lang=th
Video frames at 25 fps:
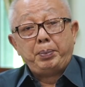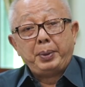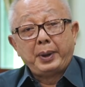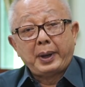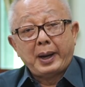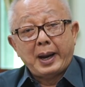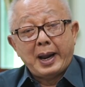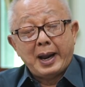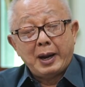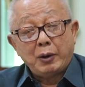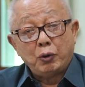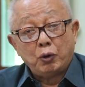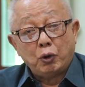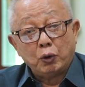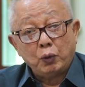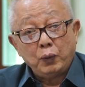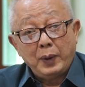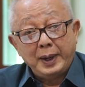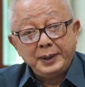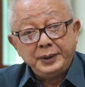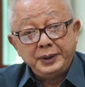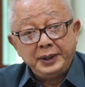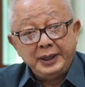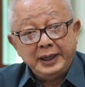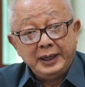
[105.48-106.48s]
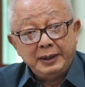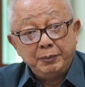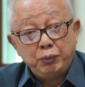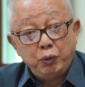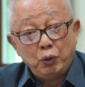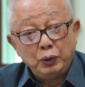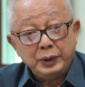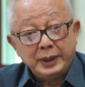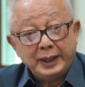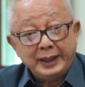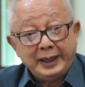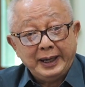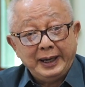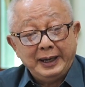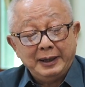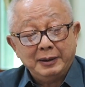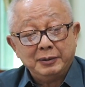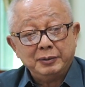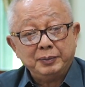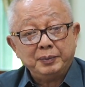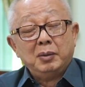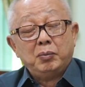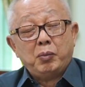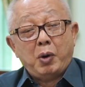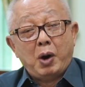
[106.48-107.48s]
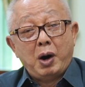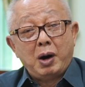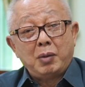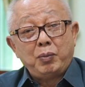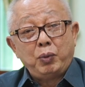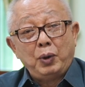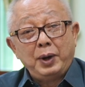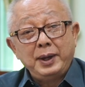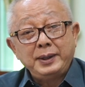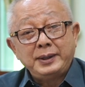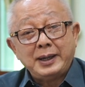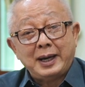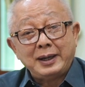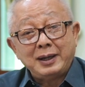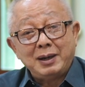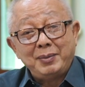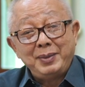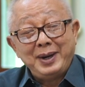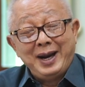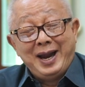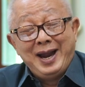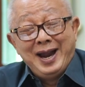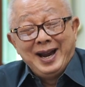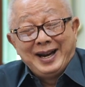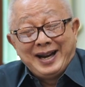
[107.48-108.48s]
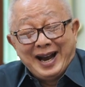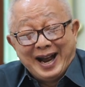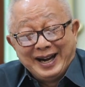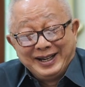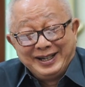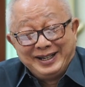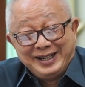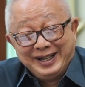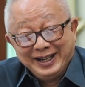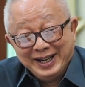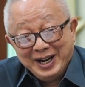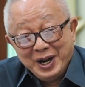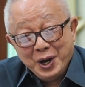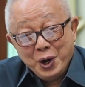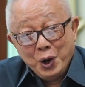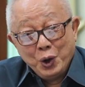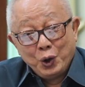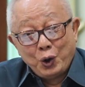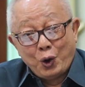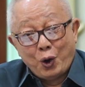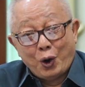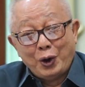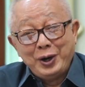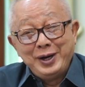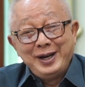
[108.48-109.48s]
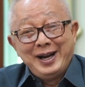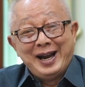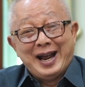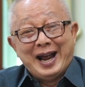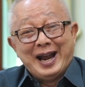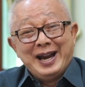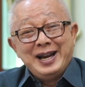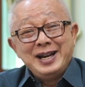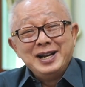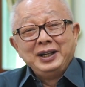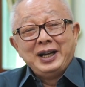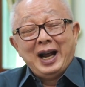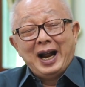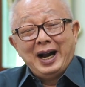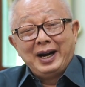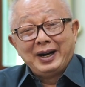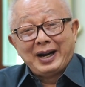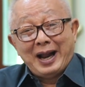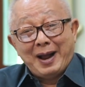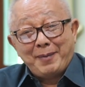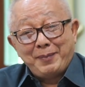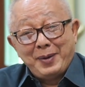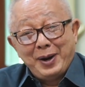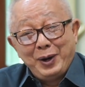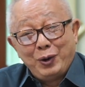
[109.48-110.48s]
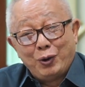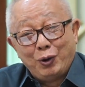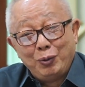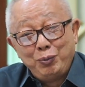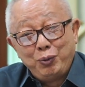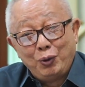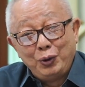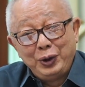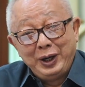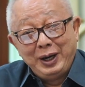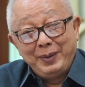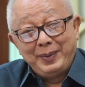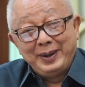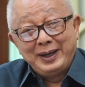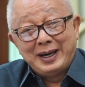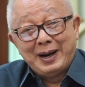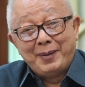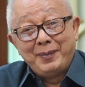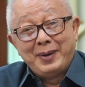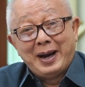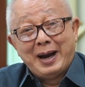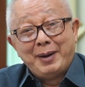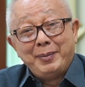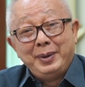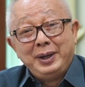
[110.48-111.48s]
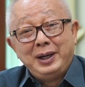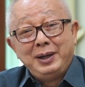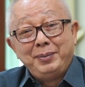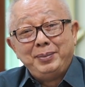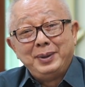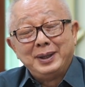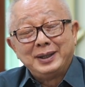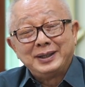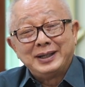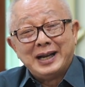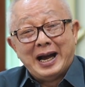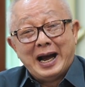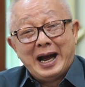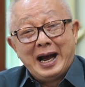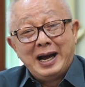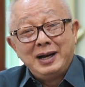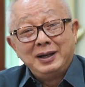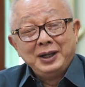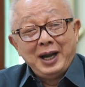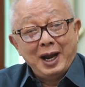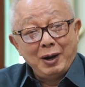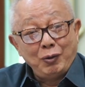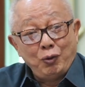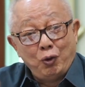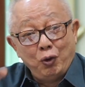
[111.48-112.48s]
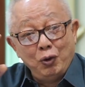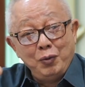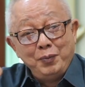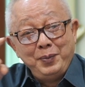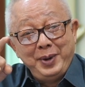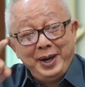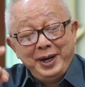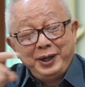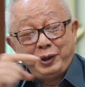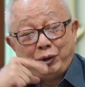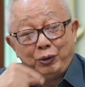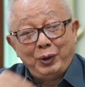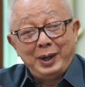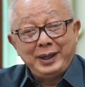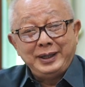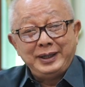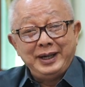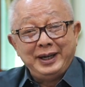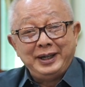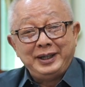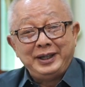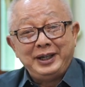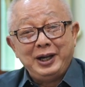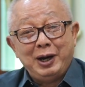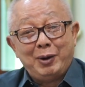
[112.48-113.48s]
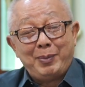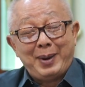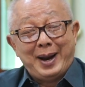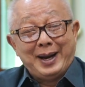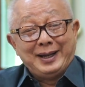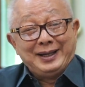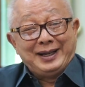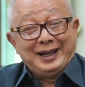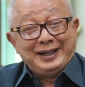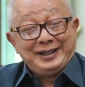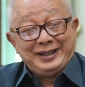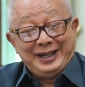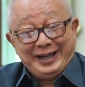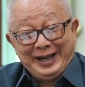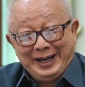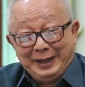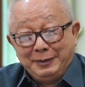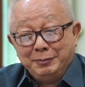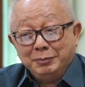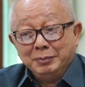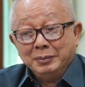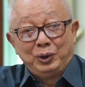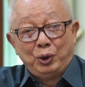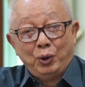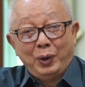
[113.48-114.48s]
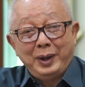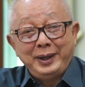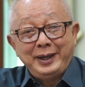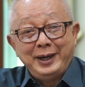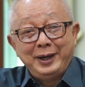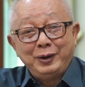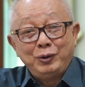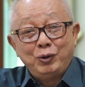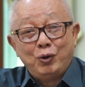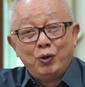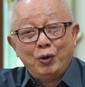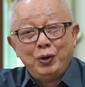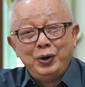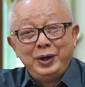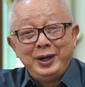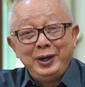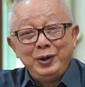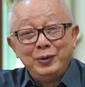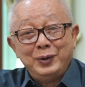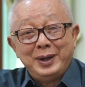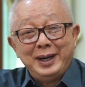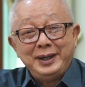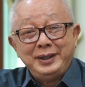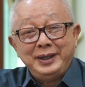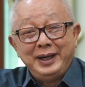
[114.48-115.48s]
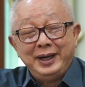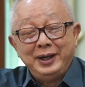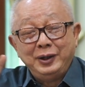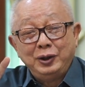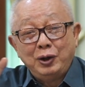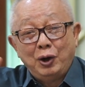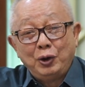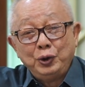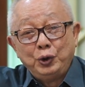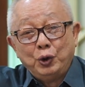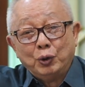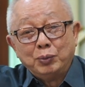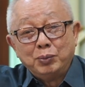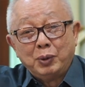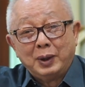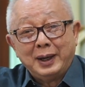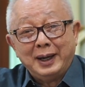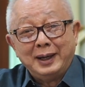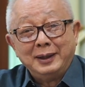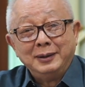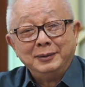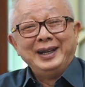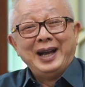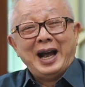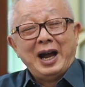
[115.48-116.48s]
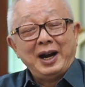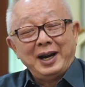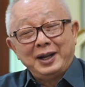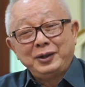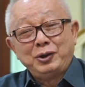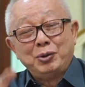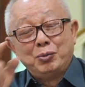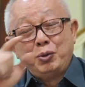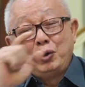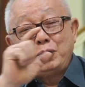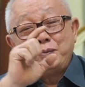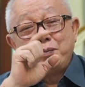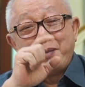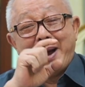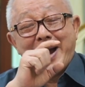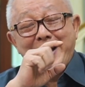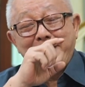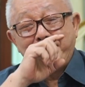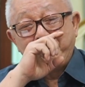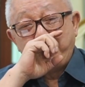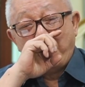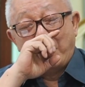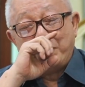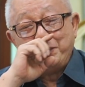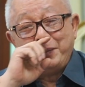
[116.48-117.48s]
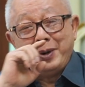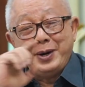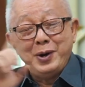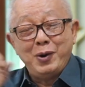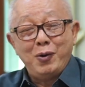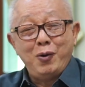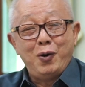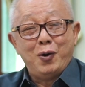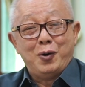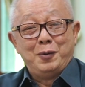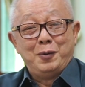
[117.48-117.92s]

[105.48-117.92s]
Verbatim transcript: ปรากฏว่าจีนพูดอย่างนี้ บอกบริษัทอเมริกันคนไหนถ้ารับไอ้คนพวกนี้ไปทำงานเป็นที่ปรึกษา ถ้าคุณมีธุรกิจเกี่ยวพันกับจีน ธุรกิจคุณที่อยู่ในจีนต้องหยุดหมดเลยเอาละสมมติไมค์ปอมเปโอ